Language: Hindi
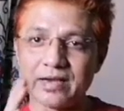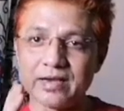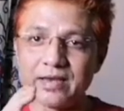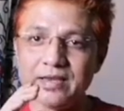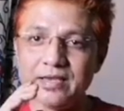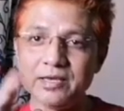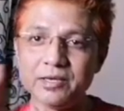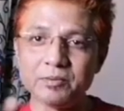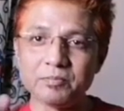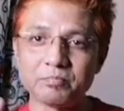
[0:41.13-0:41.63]

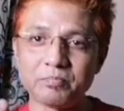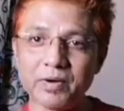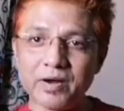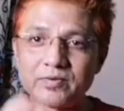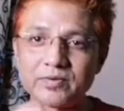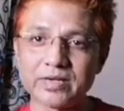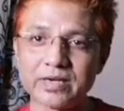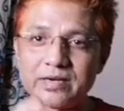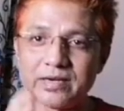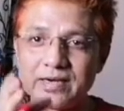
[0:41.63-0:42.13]
क्रीम
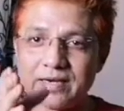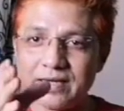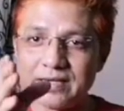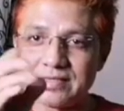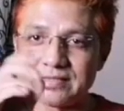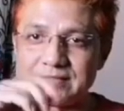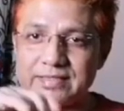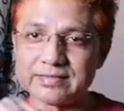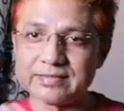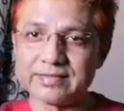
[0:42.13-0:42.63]
पाउडर
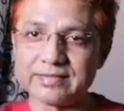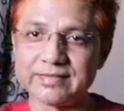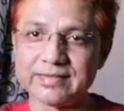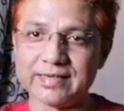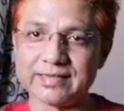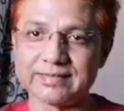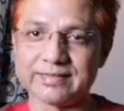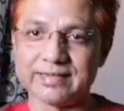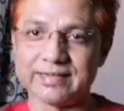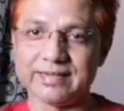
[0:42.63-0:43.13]
लगाने से नहीं
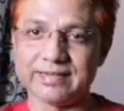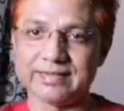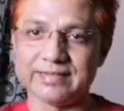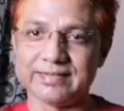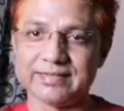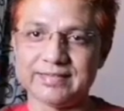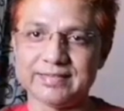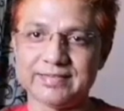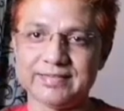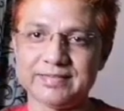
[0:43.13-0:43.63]
आता है
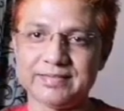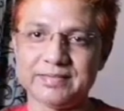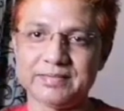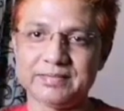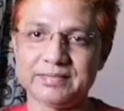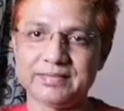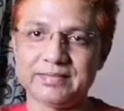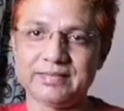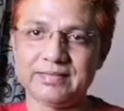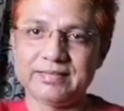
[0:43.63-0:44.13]

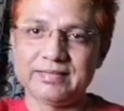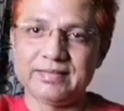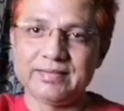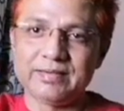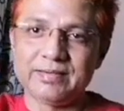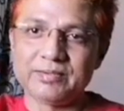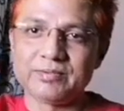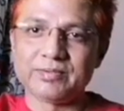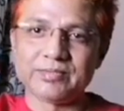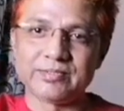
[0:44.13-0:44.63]

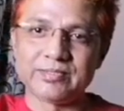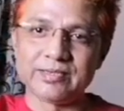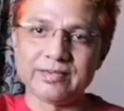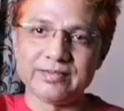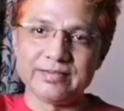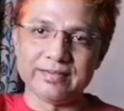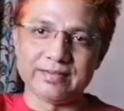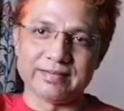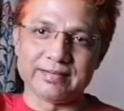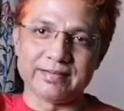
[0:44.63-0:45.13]
तो
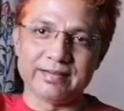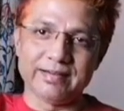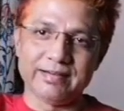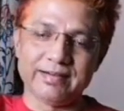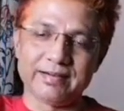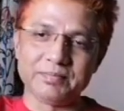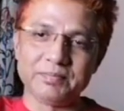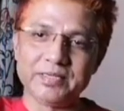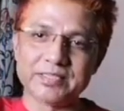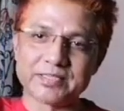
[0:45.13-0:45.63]
चलिए
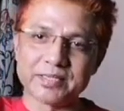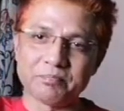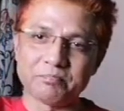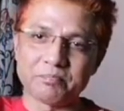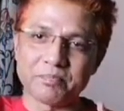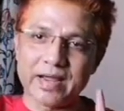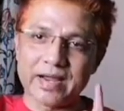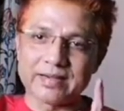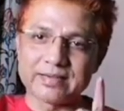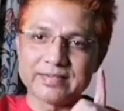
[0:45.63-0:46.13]
अभी से
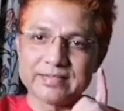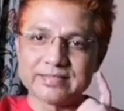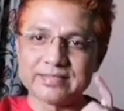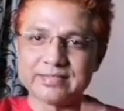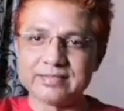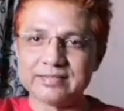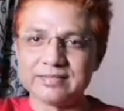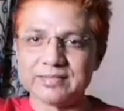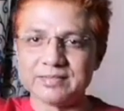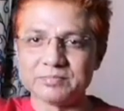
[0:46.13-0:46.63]
प्रैक्टिस
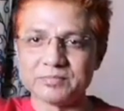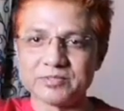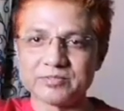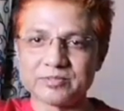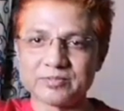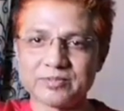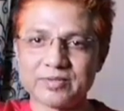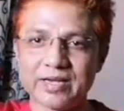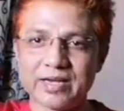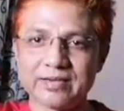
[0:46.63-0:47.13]
कीजिए
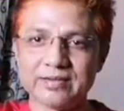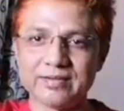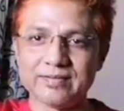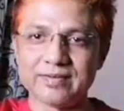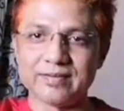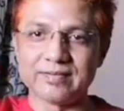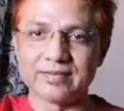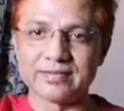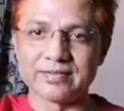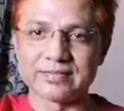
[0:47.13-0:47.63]
मुस्कुराने
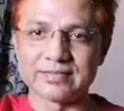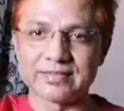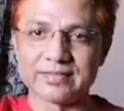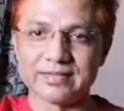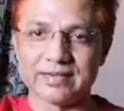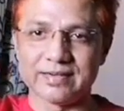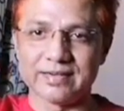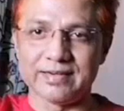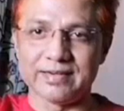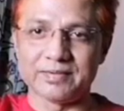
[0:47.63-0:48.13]
और
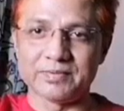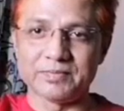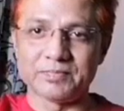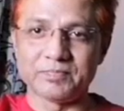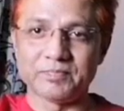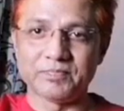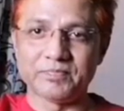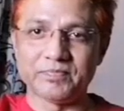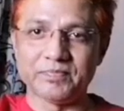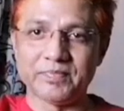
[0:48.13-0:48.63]
हंसने का
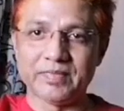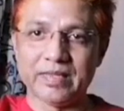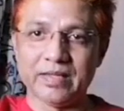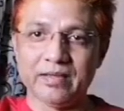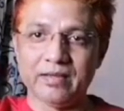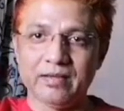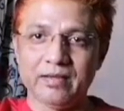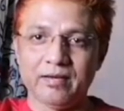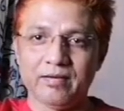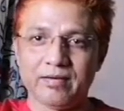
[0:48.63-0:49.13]

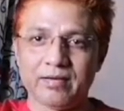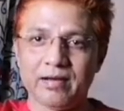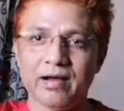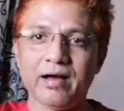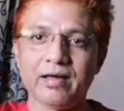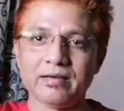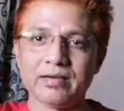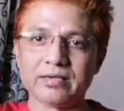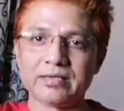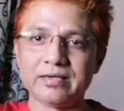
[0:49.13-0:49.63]
और
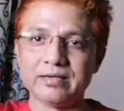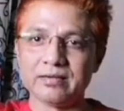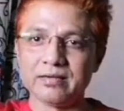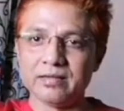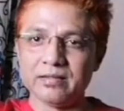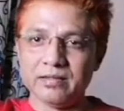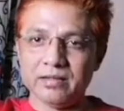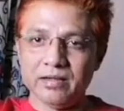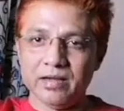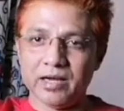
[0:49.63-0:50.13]
हाँ लेकिन
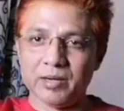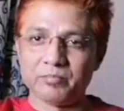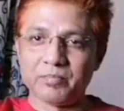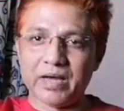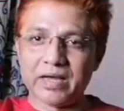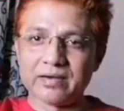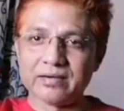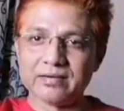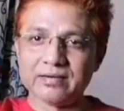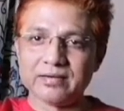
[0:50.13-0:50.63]

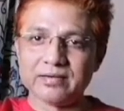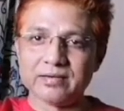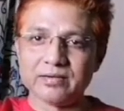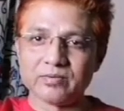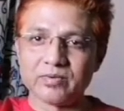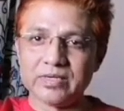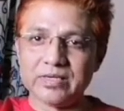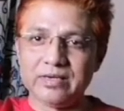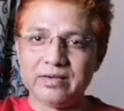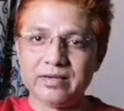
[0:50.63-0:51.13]
हमारे
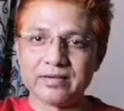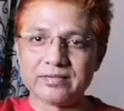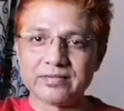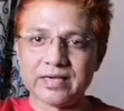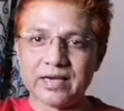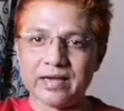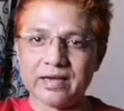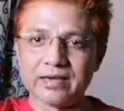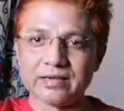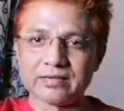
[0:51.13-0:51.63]
कोई गिर
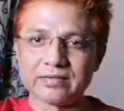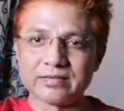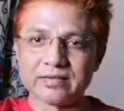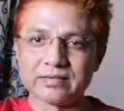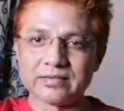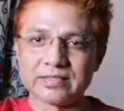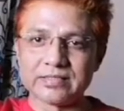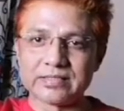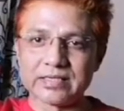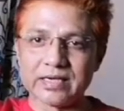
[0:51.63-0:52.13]
जाए
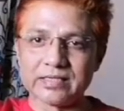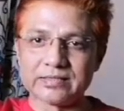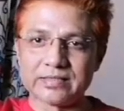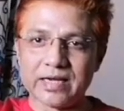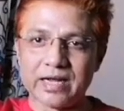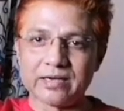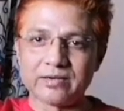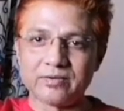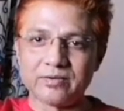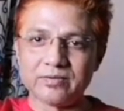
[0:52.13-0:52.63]
किसी का
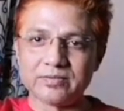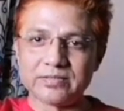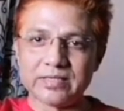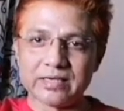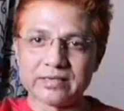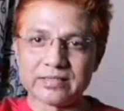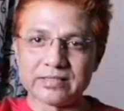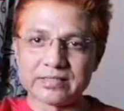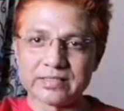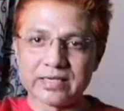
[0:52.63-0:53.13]
दांत टूट
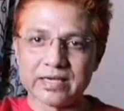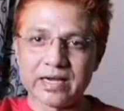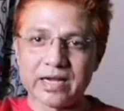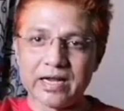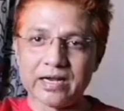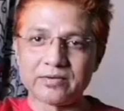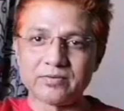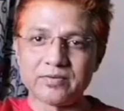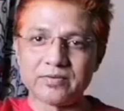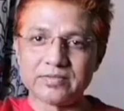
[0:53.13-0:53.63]
जाए किसी का
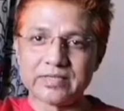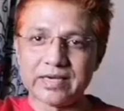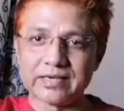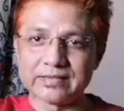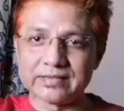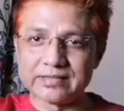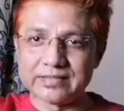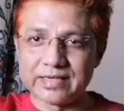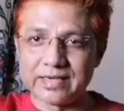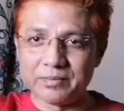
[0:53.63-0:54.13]
हाथ टूट जाए
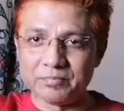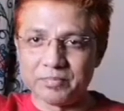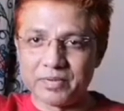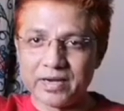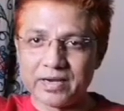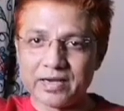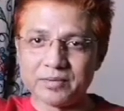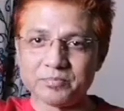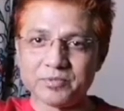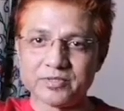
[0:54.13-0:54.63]
किसी का
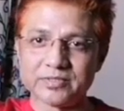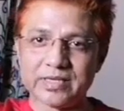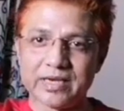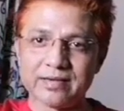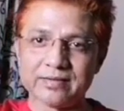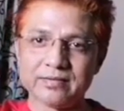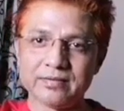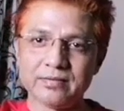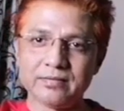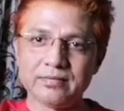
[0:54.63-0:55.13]
ब्रेकअप हो
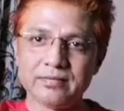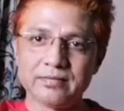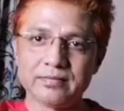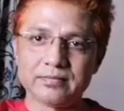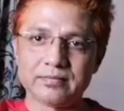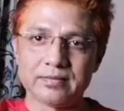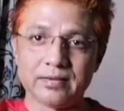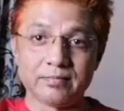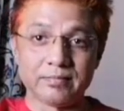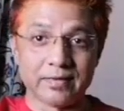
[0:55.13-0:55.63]
जाए
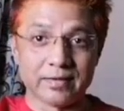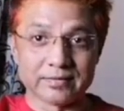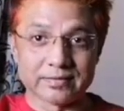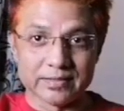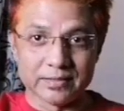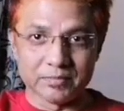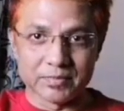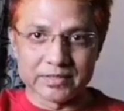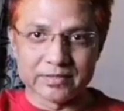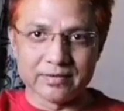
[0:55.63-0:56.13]
तो अब
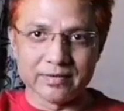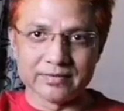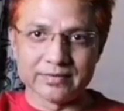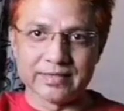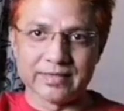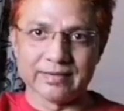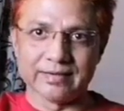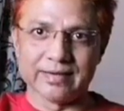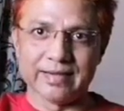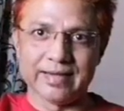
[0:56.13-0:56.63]
हंसने मत
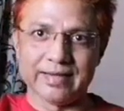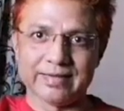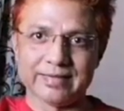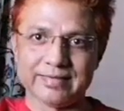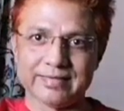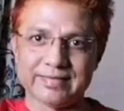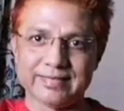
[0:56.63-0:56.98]
लगिएगा